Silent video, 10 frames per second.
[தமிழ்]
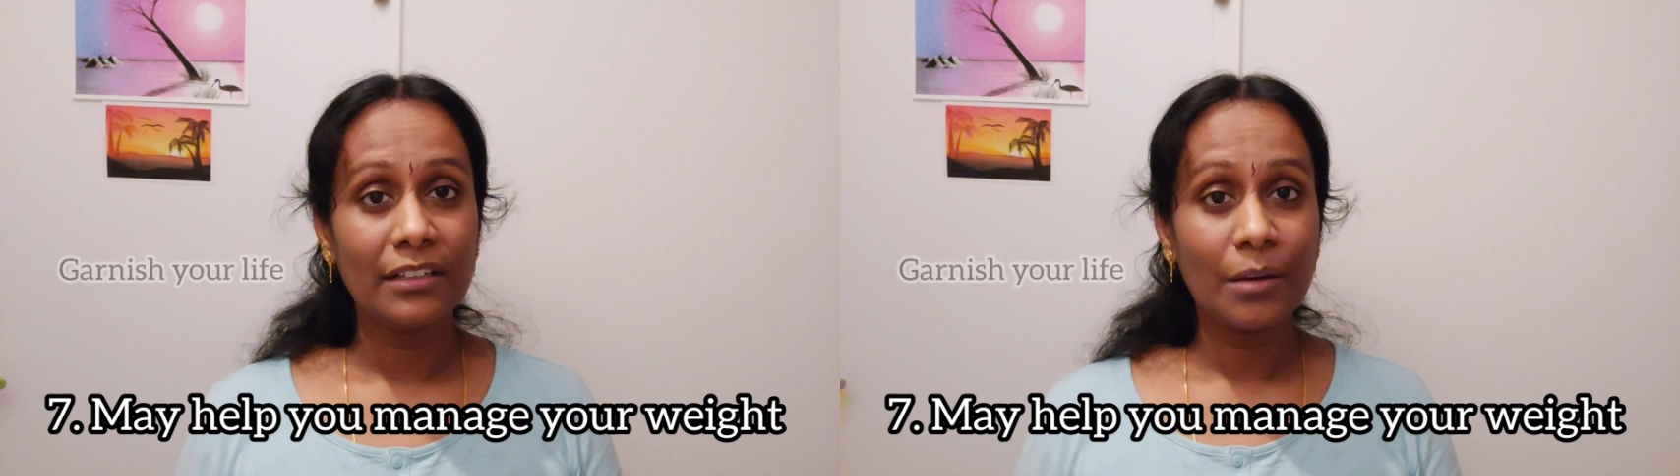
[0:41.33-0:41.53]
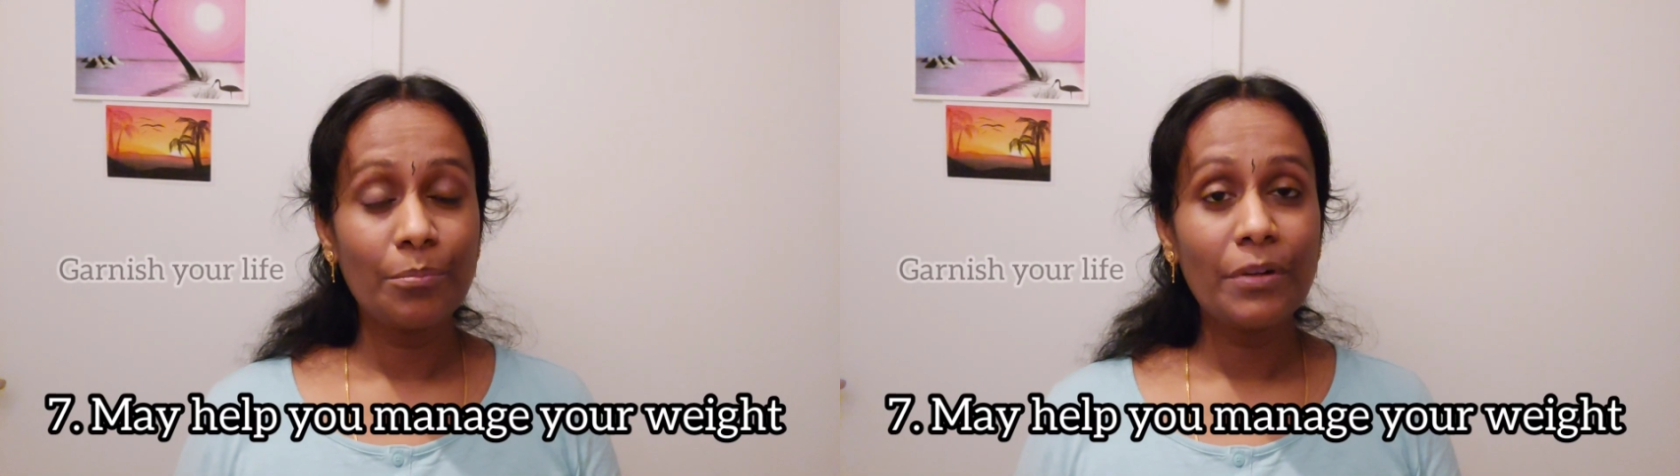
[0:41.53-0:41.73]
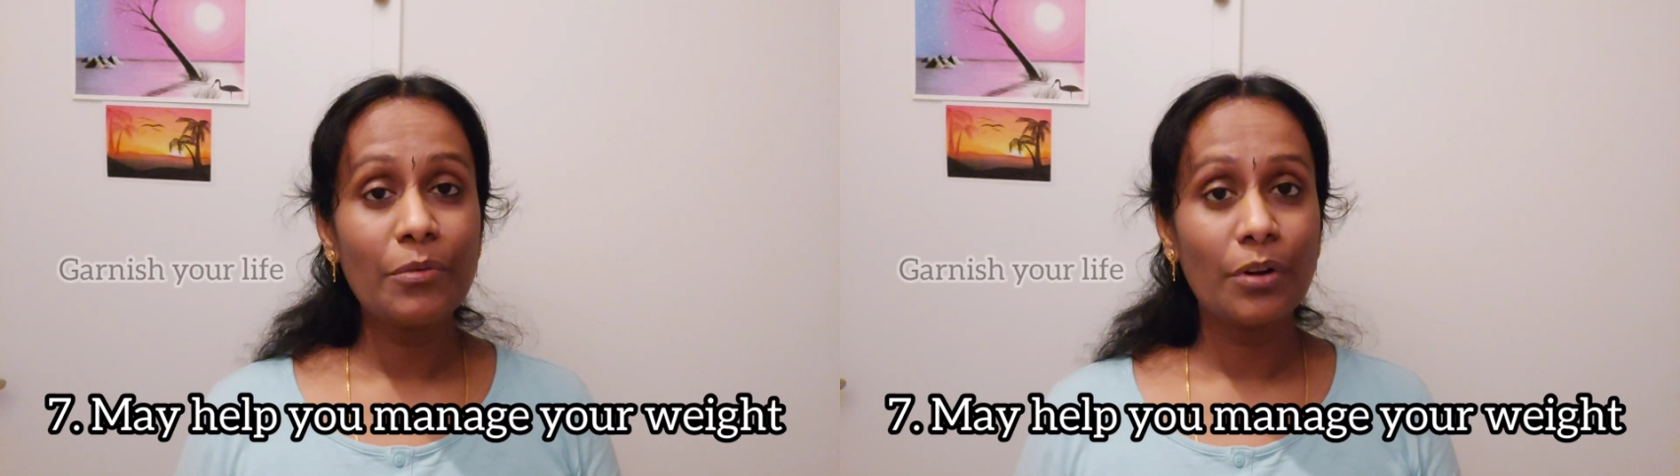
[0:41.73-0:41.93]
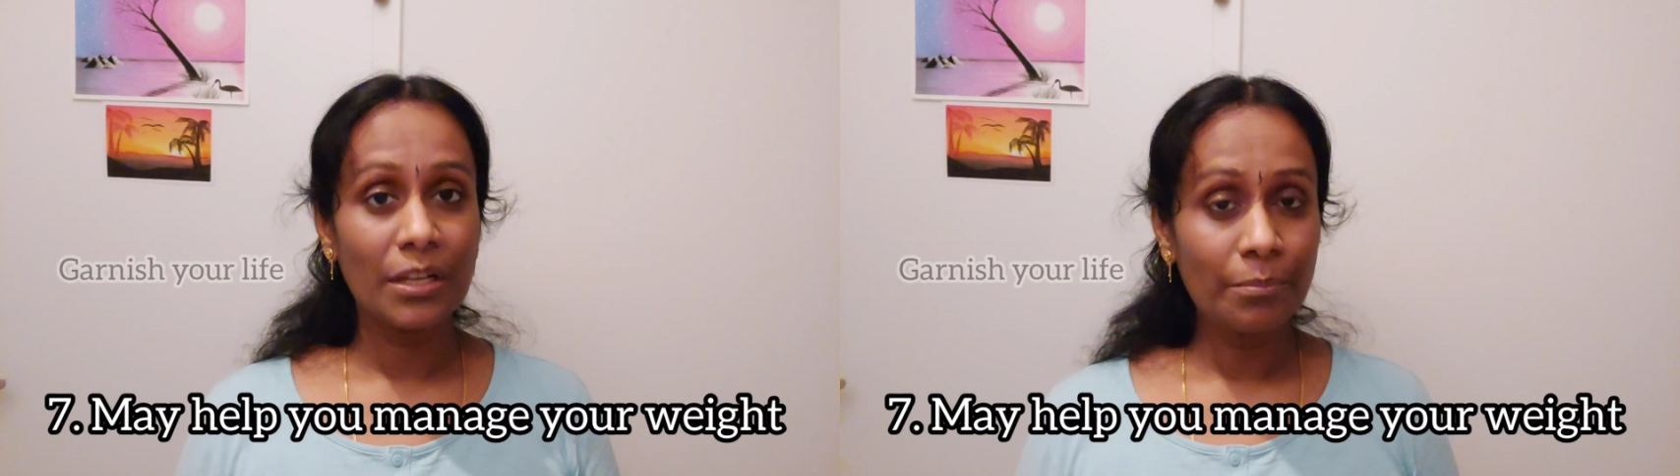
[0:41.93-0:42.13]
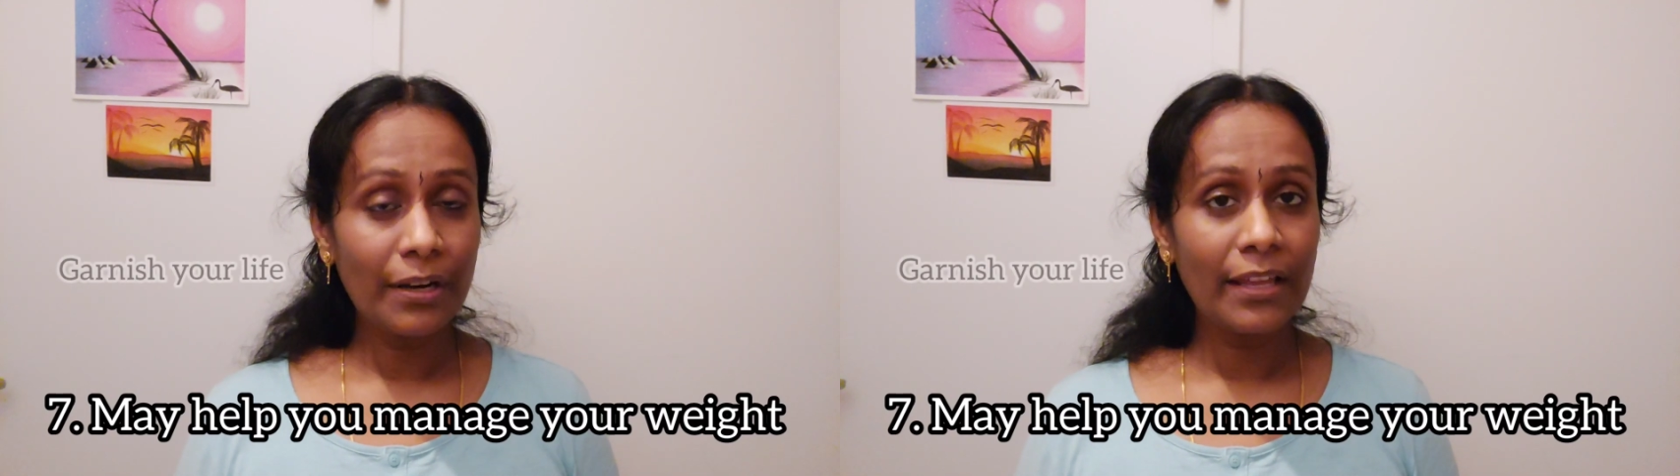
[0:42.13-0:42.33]
நம்ம
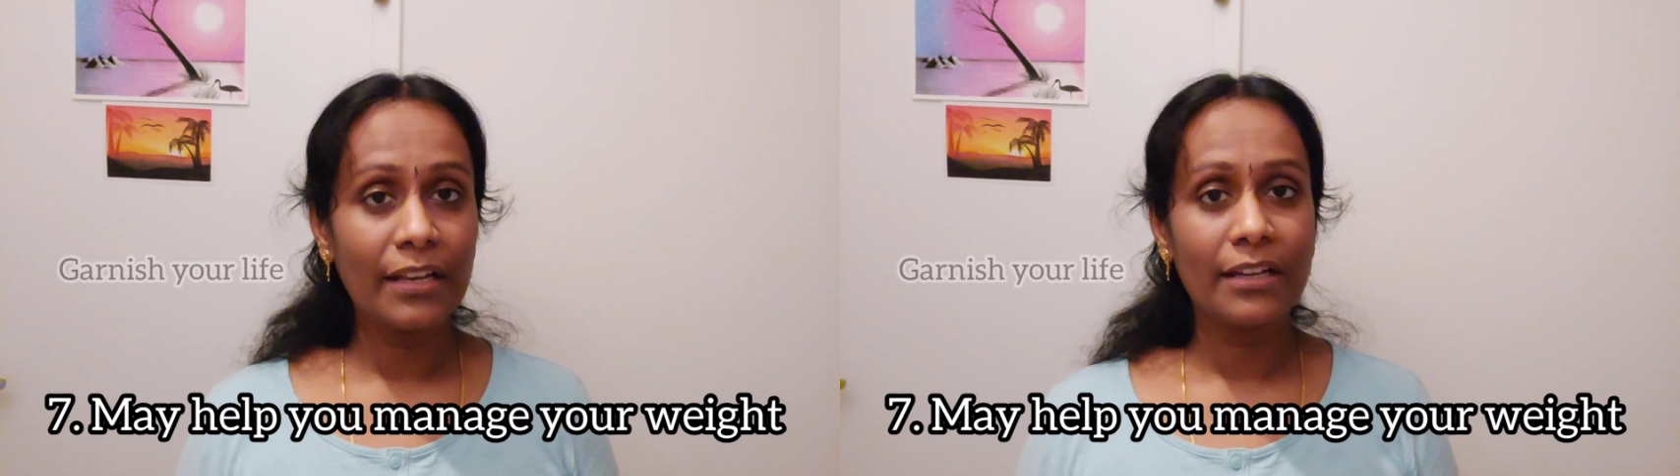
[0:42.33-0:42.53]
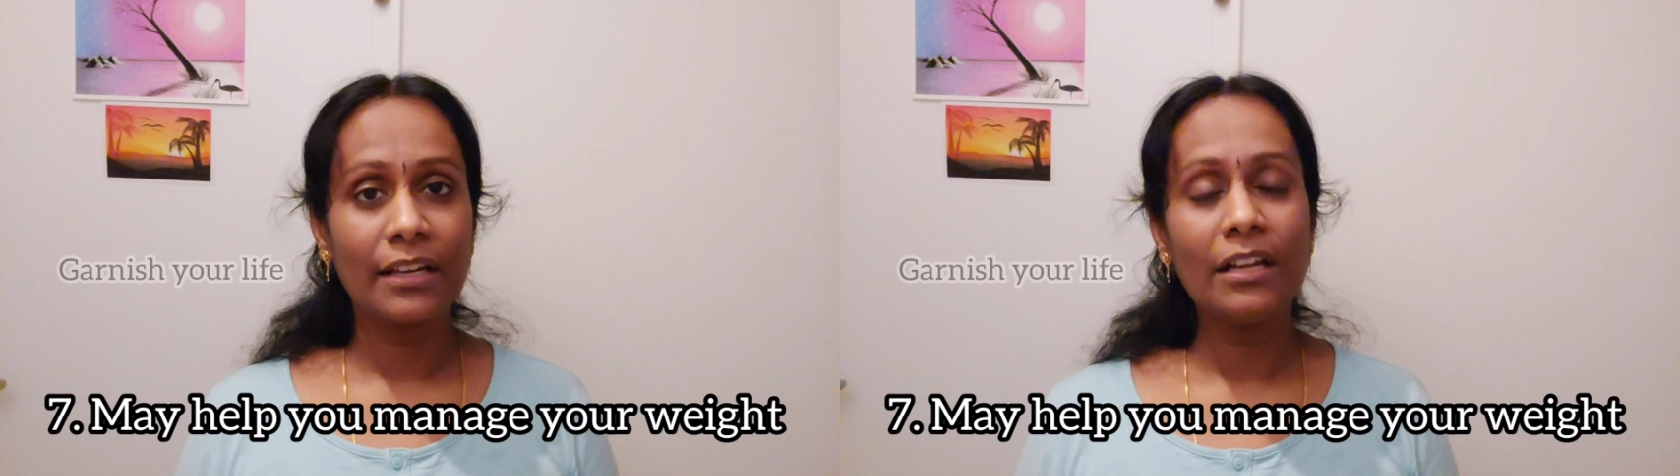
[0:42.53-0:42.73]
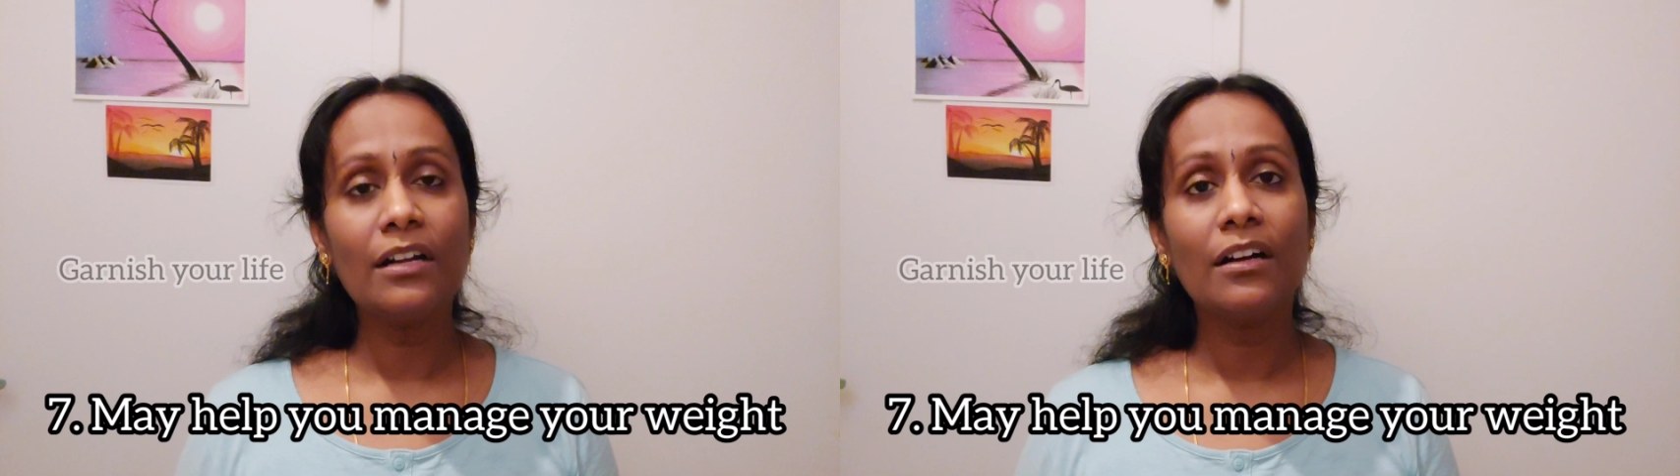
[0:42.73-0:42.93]
உடம்புல இருக்கிற